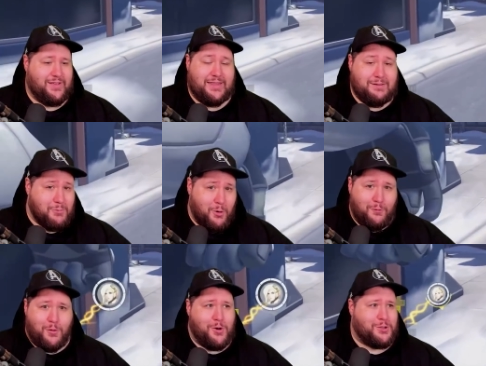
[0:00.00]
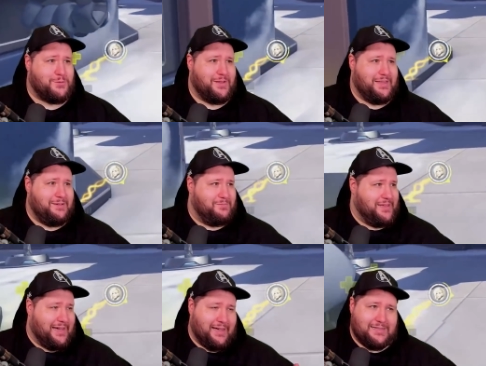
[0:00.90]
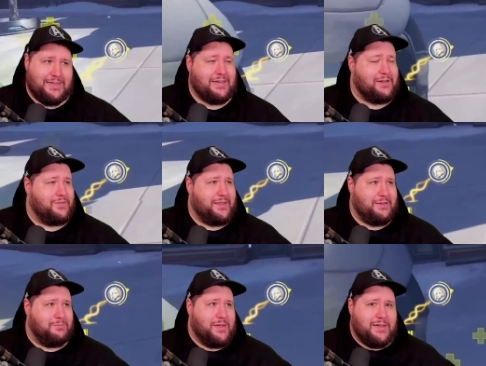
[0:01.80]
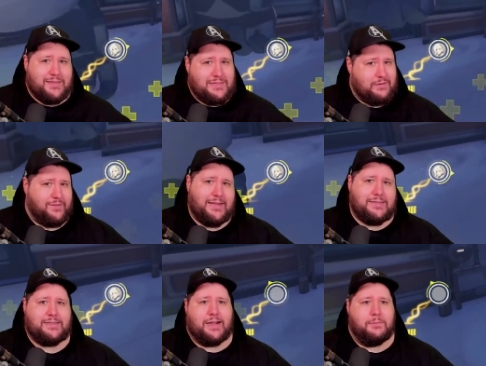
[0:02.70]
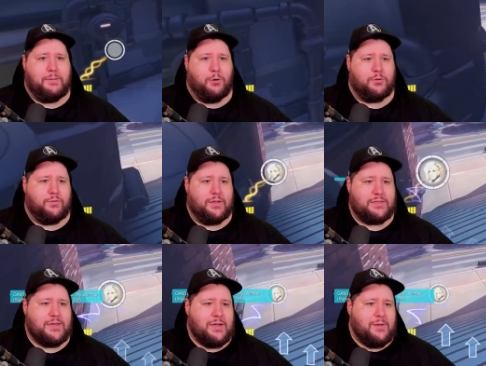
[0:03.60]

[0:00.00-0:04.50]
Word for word: lieben Overwatch, wir lieben die Charaktere, wir lieben diese Welt, die da gebaut wird.